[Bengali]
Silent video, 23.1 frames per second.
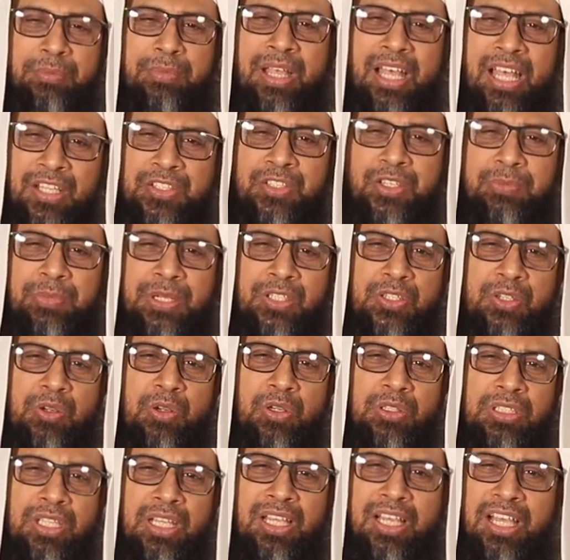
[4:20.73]
বা আজে বাজে
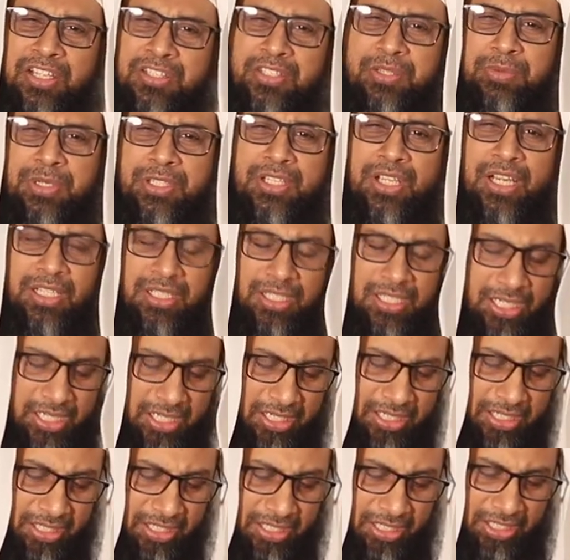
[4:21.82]
কথা আজে বাজে আড্ডায়
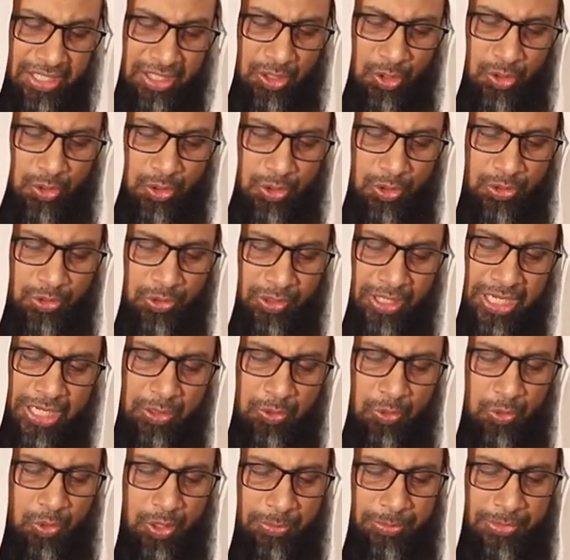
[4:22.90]
অংশগ্রহণ করে
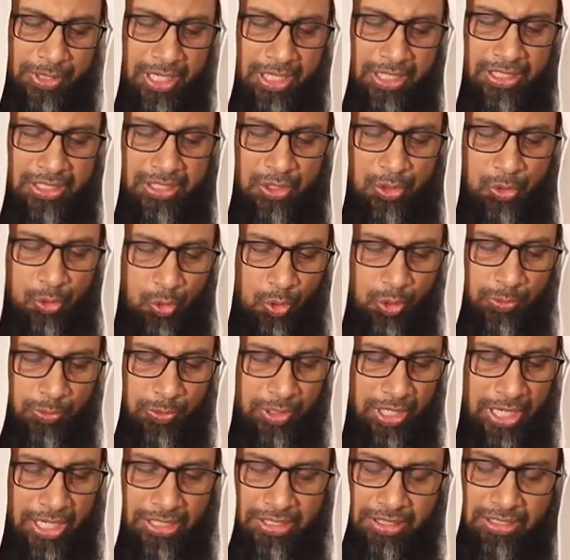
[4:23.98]
এগুলো আমরা করব
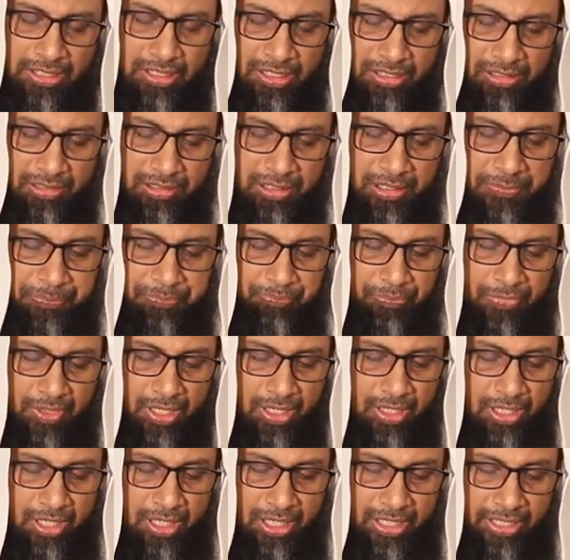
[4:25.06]
না ইনশাআল্লাহ
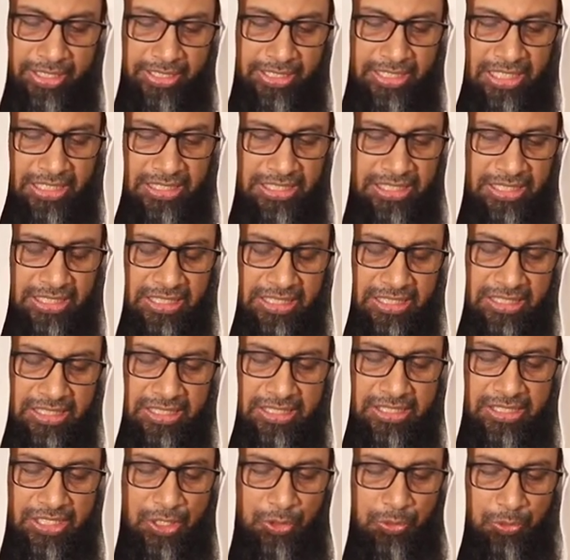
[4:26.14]
এখানে
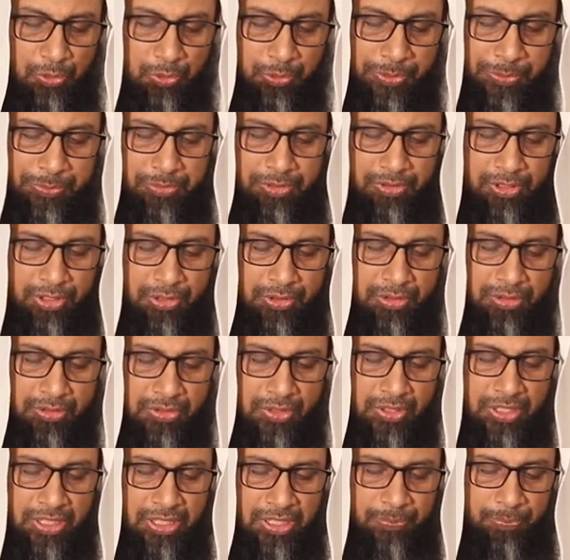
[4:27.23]
যেহেতু তুমি বলেছ
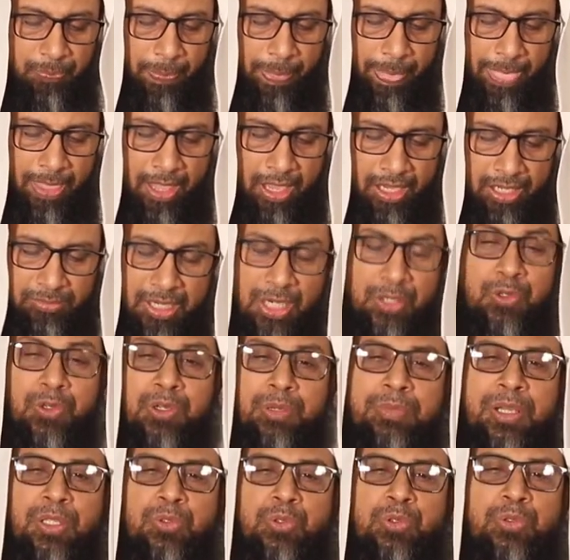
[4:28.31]
যে আসলে
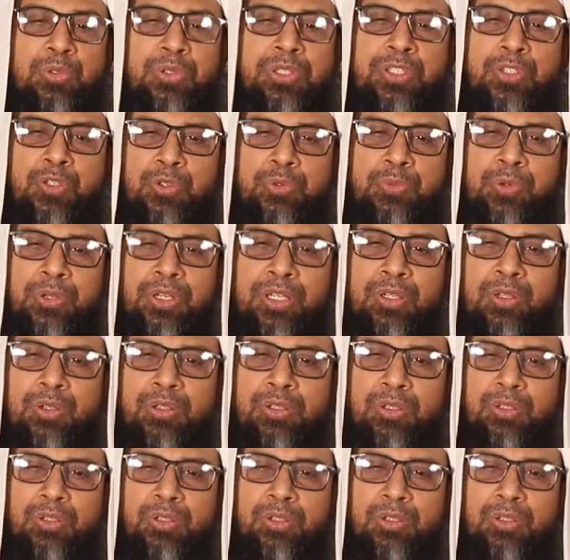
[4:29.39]
মানুষ তো নিজের উপরে